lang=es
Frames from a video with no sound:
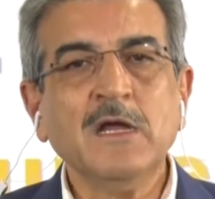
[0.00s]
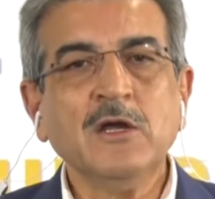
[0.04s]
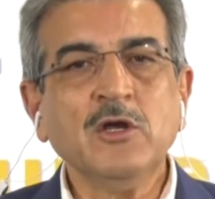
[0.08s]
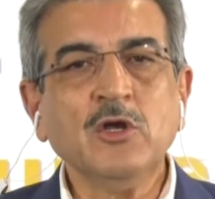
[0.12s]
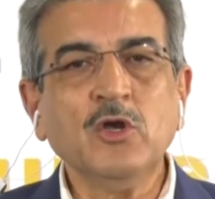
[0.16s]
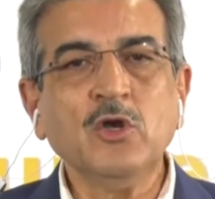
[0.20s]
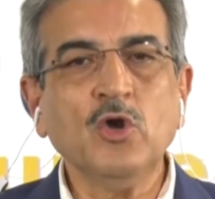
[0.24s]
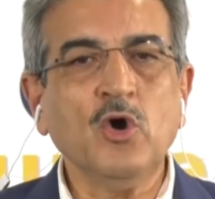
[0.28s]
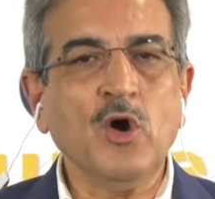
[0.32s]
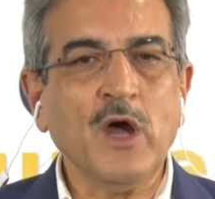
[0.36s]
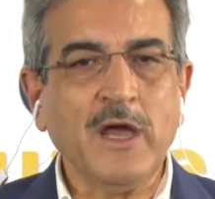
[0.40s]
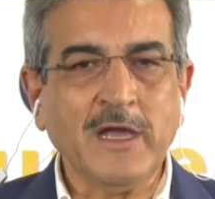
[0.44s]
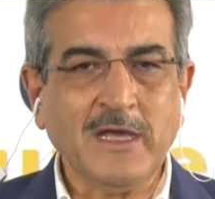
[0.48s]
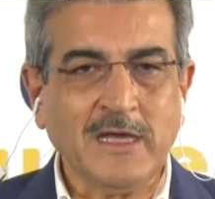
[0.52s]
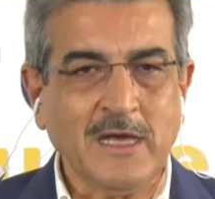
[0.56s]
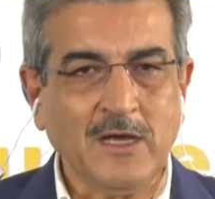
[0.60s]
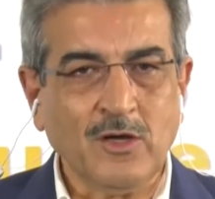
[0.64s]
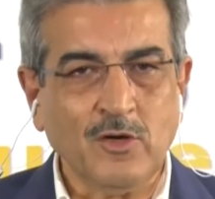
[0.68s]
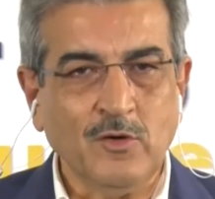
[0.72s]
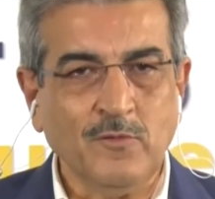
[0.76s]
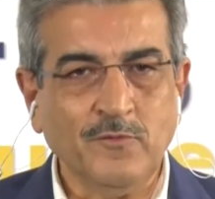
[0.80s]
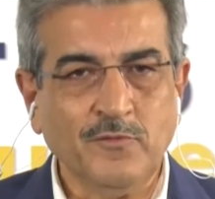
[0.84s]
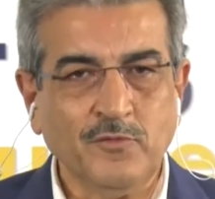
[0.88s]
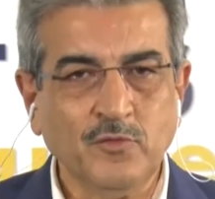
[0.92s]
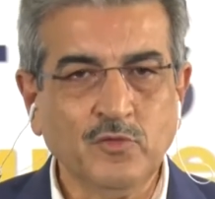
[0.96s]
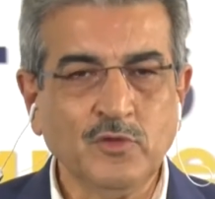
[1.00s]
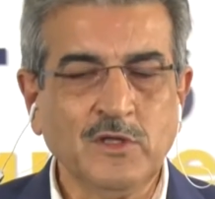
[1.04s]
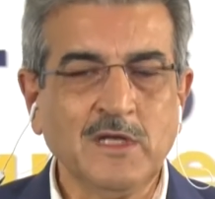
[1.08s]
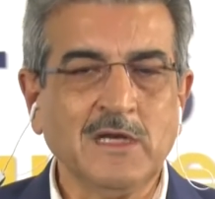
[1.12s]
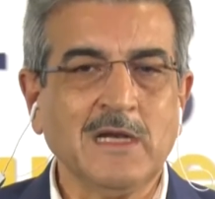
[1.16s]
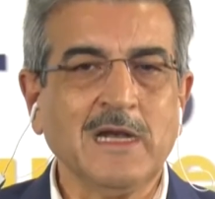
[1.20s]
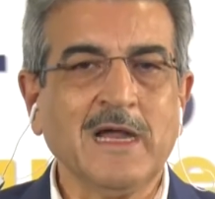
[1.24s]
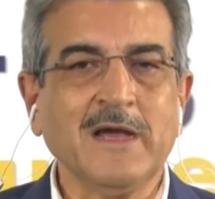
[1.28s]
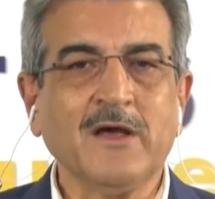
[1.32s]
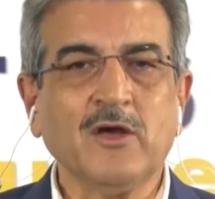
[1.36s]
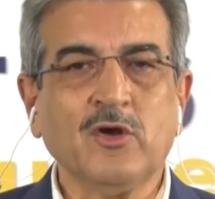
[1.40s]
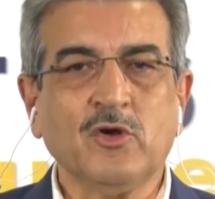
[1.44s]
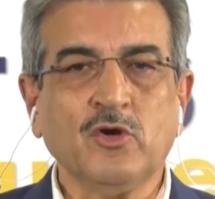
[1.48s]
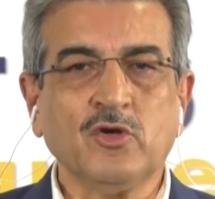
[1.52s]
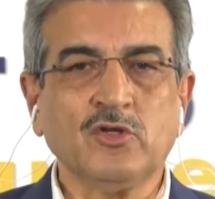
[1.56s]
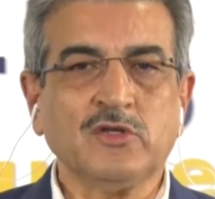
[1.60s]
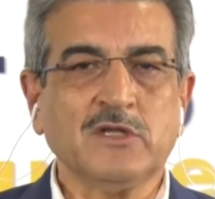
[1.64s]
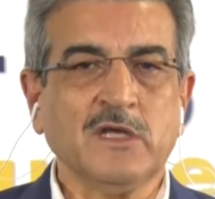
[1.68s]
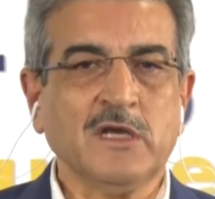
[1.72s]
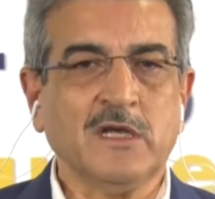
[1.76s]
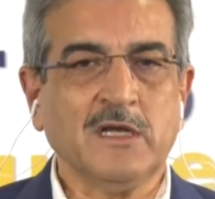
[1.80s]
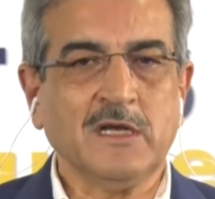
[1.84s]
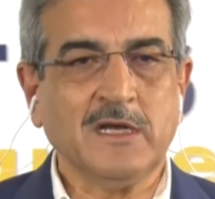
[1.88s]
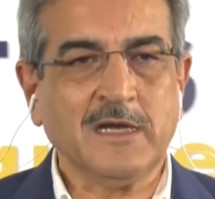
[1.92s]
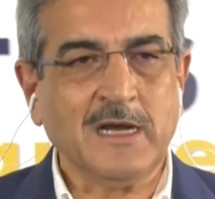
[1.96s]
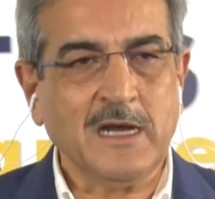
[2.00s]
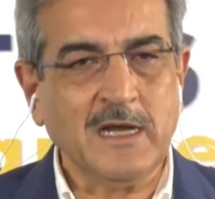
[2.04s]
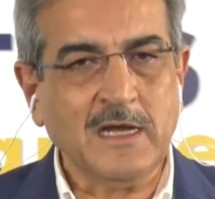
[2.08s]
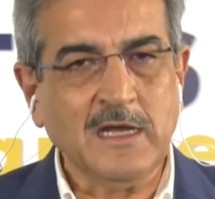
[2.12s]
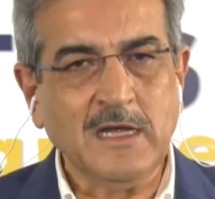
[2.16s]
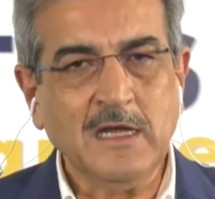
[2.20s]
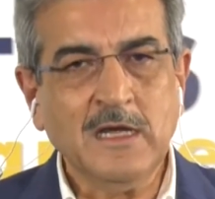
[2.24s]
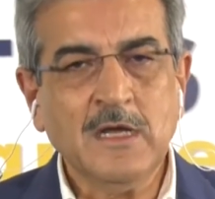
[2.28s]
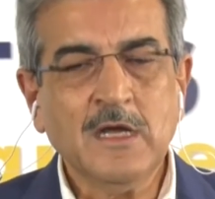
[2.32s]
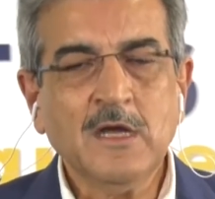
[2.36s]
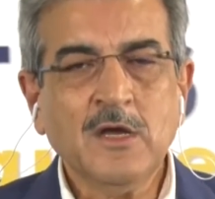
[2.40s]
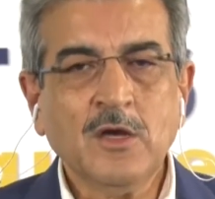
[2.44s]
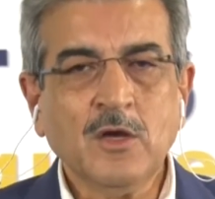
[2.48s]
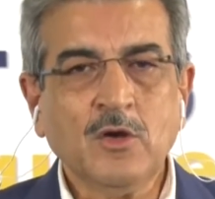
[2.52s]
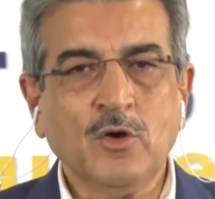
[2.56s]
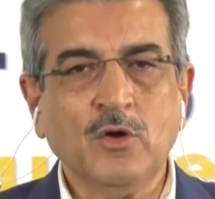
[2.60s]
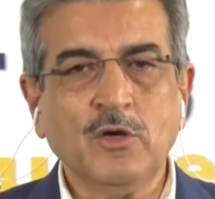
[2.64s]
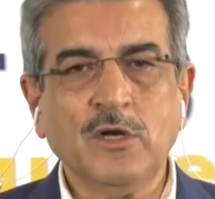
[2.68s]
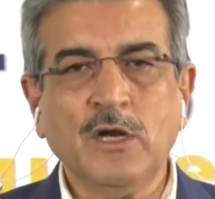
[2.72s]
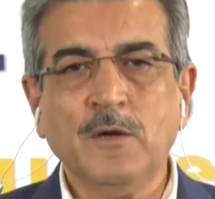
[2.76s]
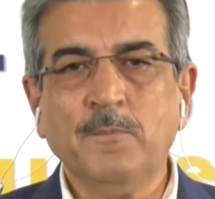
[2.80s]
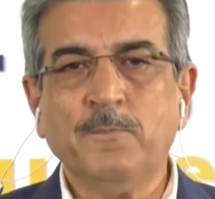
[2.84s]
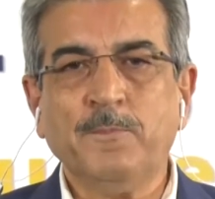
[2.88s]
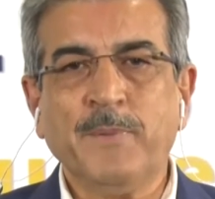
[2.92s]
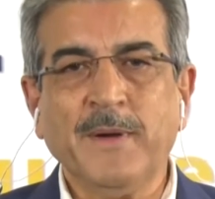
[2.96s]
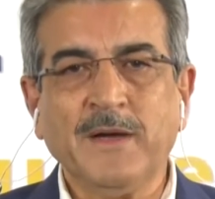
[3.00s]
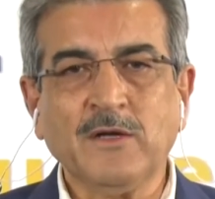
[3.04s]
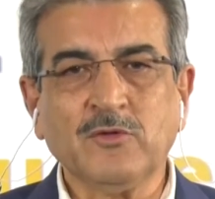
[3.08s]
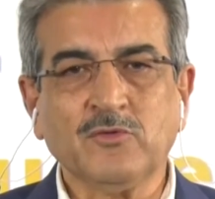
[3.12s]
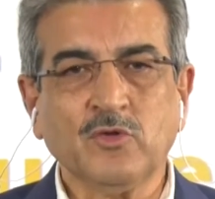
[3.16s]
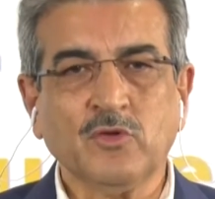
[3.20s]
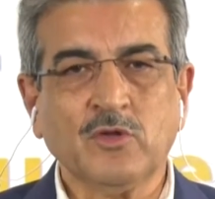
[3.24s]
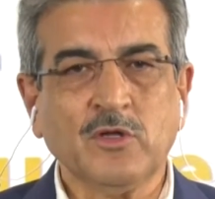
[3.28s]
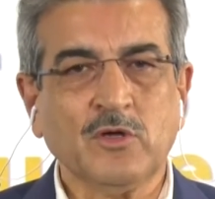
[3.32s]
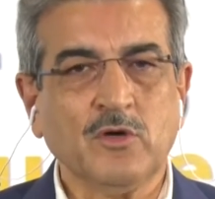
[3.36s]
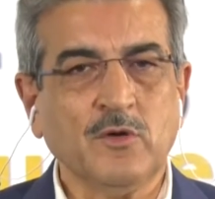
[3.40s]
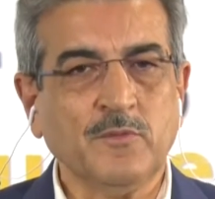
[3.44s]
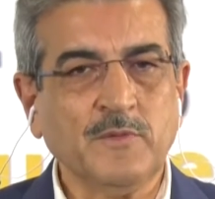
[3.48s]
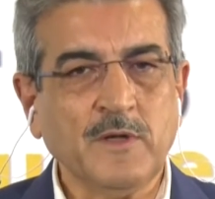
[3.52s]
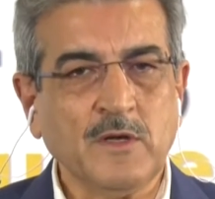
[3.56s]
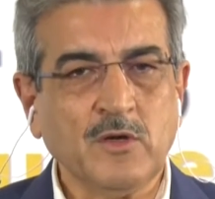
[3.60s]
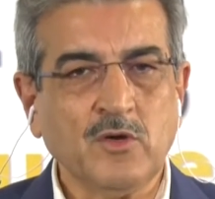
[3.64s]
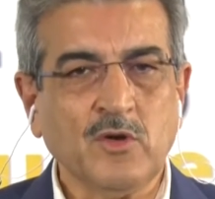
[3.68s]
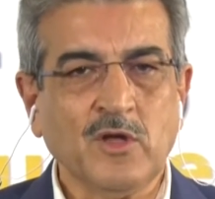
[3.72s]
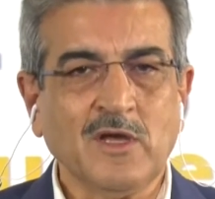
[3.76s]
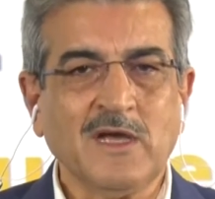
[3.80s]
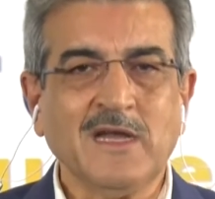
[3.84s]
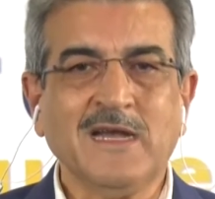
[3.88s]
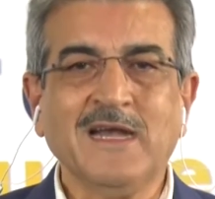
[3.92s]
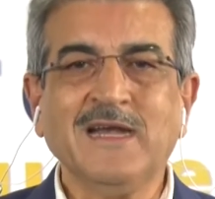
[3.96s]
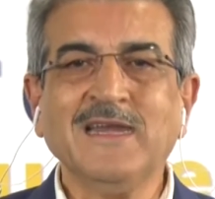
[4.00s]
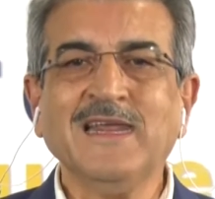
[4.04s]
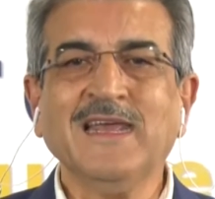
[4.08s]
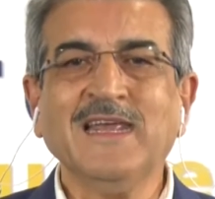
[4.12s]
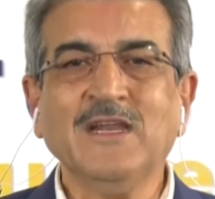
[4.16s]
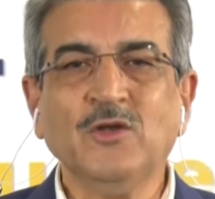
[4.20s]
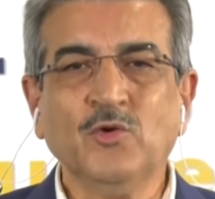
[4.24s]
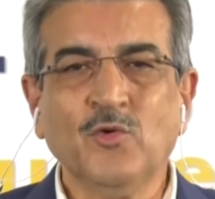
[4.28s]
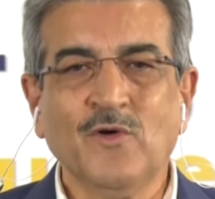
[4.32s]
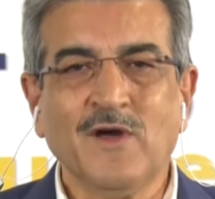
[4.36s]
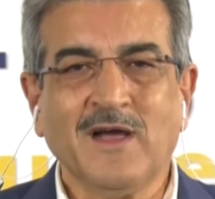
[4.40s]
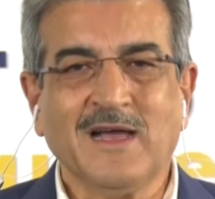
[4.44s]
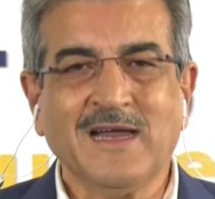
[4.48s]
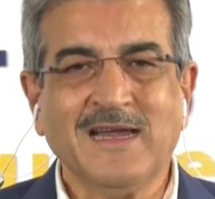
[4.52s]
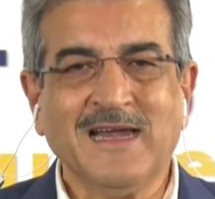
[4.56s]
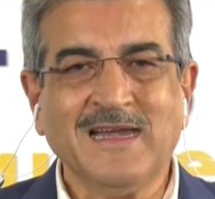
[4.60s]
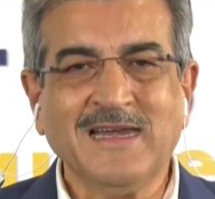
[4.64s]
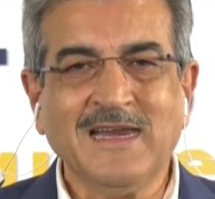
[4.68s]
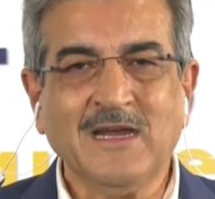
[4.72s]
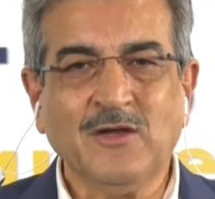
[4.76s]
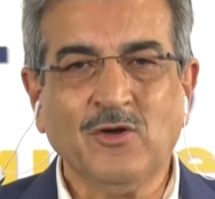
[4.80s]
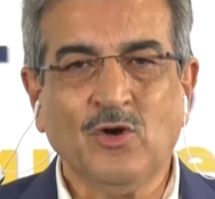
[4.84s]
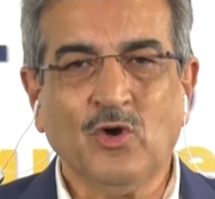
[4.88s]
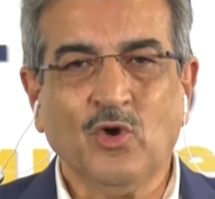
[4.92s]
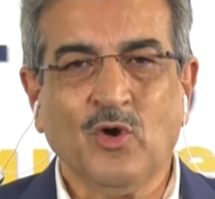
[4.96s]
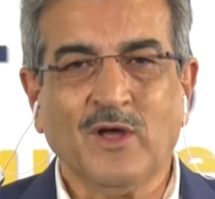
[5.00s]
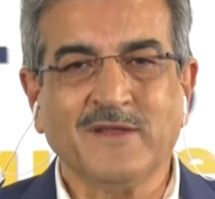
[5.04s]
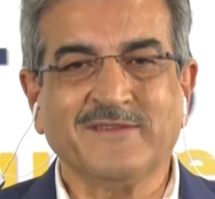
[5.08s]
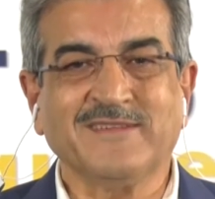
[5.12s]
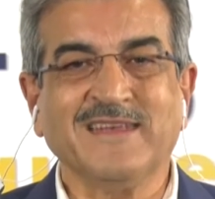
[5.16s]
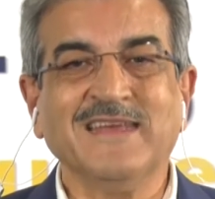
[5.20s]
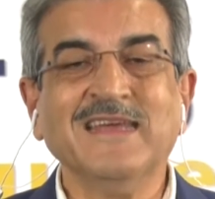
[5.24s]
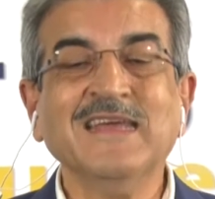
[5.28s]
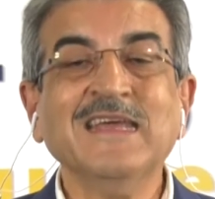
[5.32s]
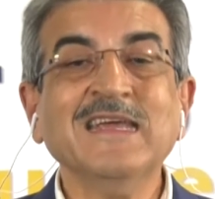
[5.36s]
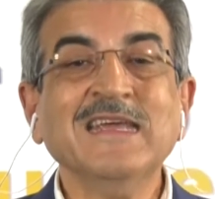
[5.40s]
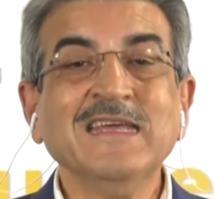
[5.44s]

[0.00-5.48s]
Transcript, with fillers: No hay que confundir las Cortes Generales con el Pacto de Gobierno de Canarias y Nueva Canarias no lo hace.